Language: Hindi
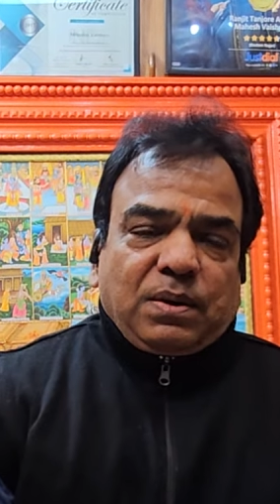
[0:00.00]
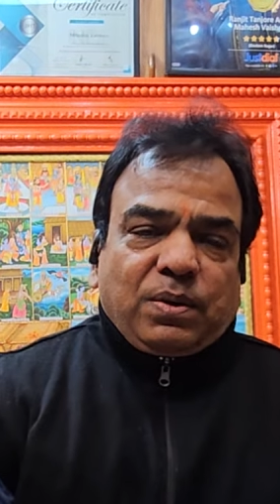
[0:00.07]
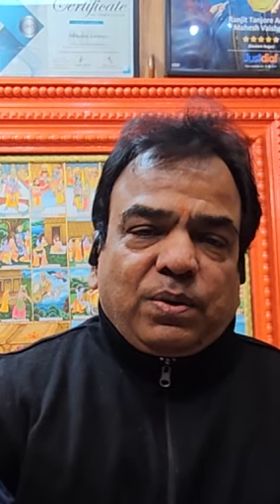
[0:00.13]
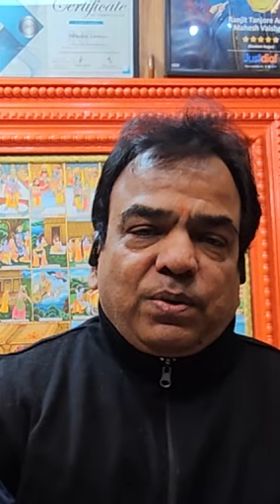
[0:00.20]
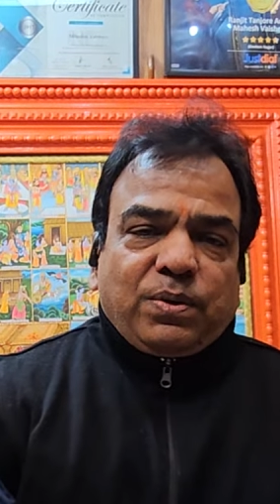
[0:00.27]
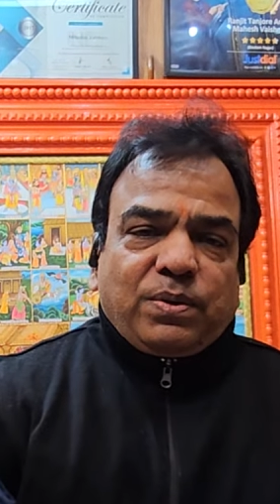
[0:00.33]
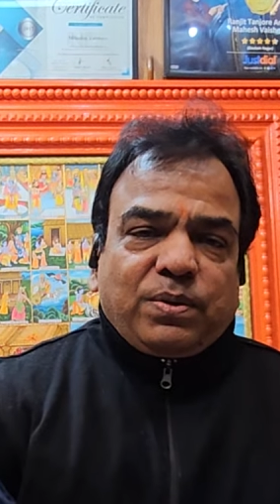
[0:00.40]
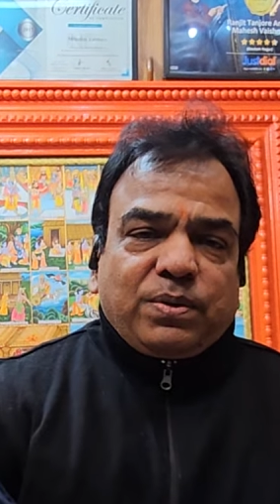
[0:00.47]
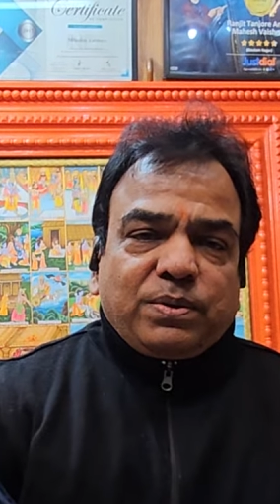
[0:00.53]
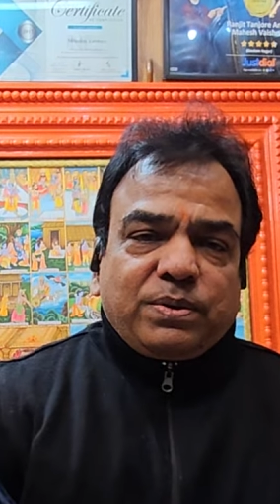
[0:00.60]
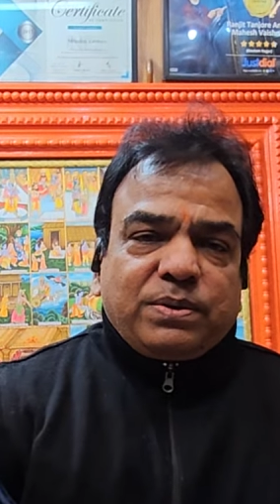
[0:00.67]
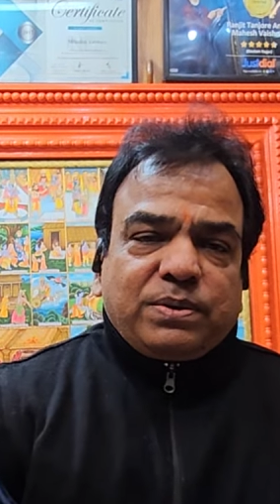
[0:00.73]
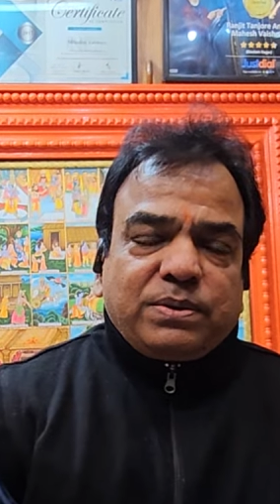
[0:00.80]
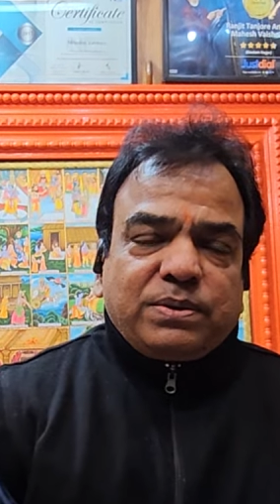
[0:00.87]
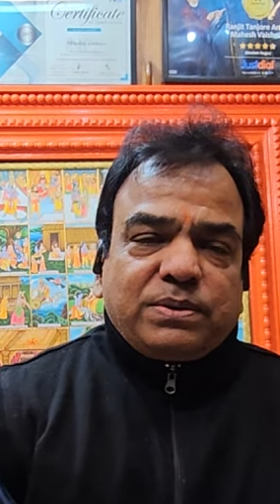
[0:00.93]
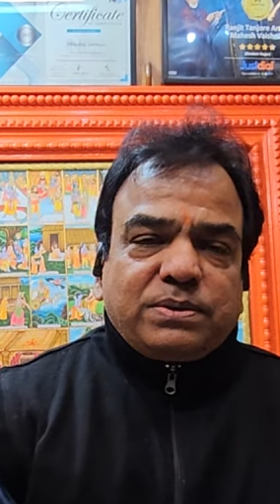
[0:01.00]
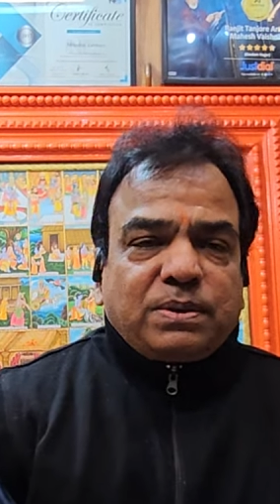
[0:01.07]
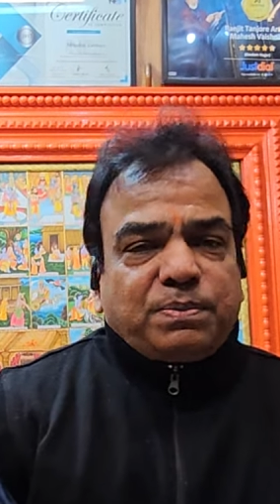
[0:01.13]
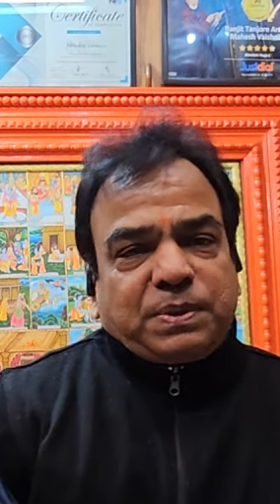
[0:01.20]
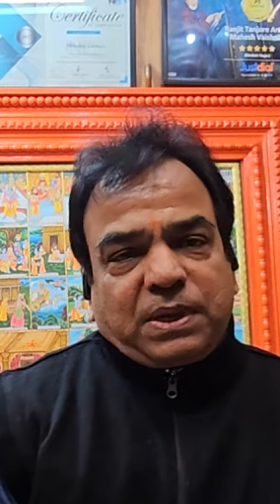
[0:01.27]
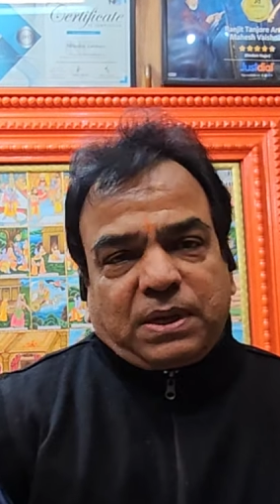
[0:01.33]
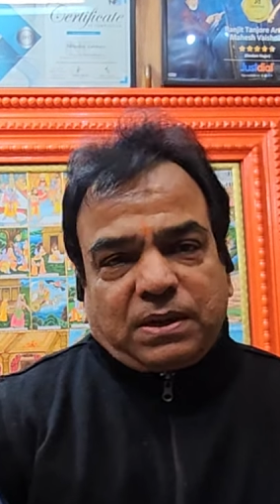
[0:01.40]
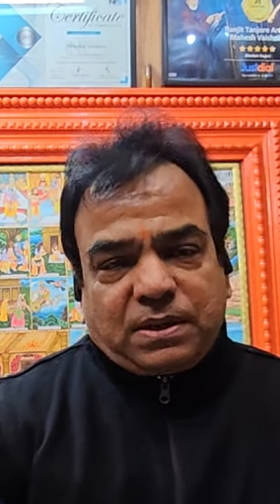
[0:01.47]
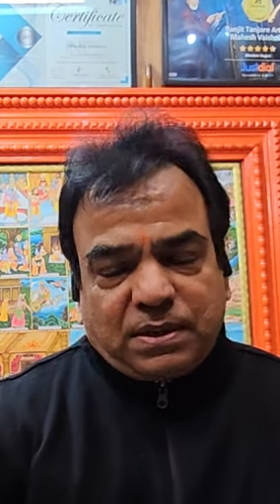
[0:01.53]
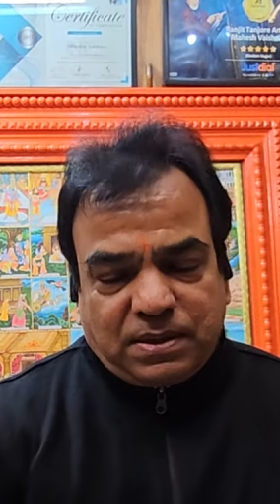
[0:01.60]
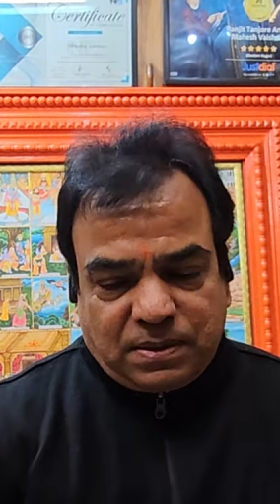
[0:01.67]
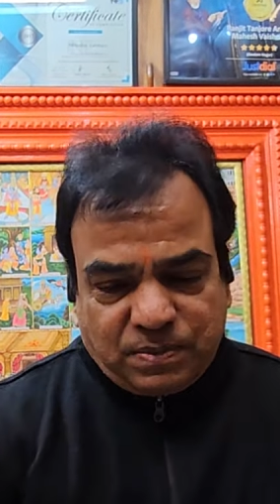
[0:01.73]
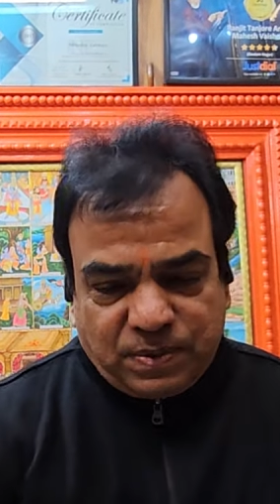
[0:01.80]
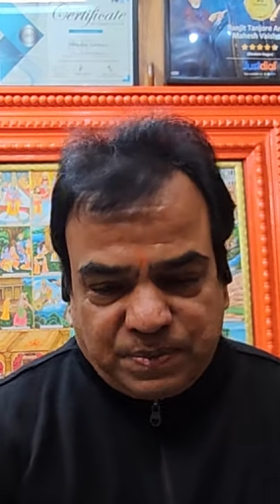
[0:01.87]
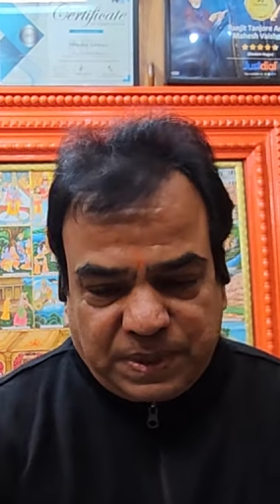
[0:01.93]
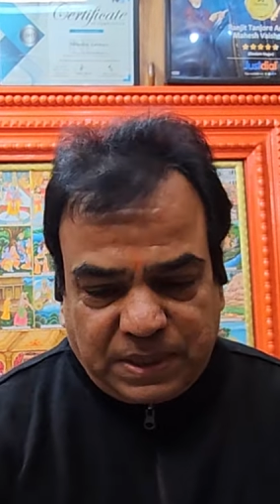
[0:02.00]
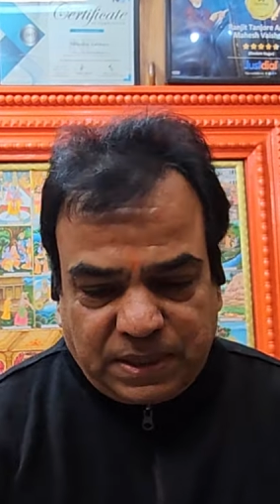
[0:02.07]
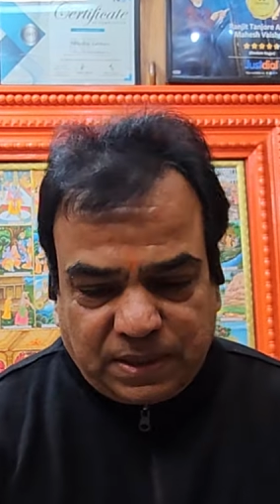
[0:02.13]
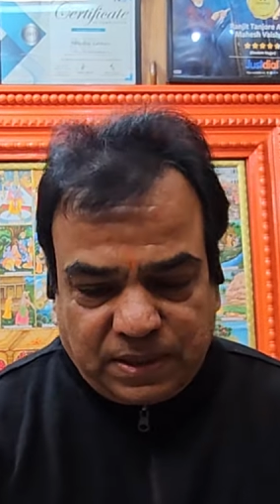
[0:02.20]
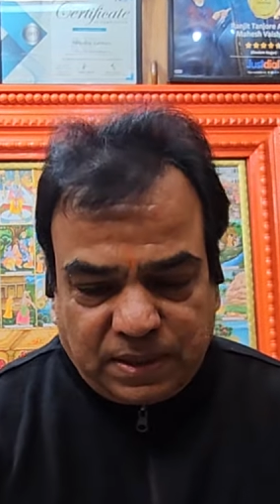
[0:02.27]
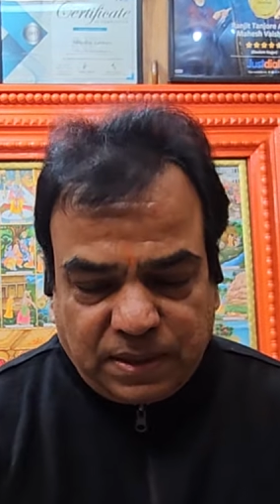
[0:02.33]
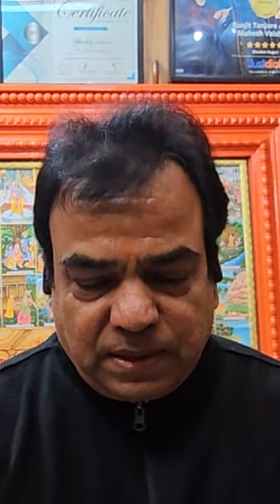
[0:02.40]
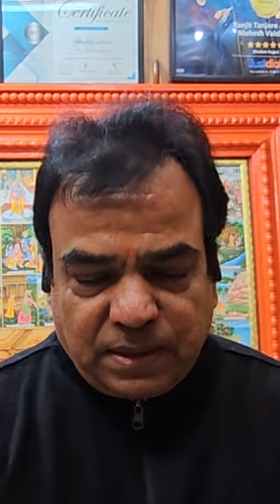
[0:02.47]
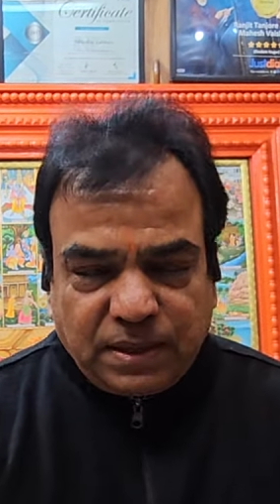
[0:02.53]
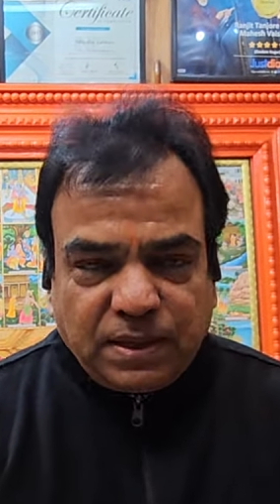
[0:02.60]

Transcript: और सपने हकीकत में बदलते हैं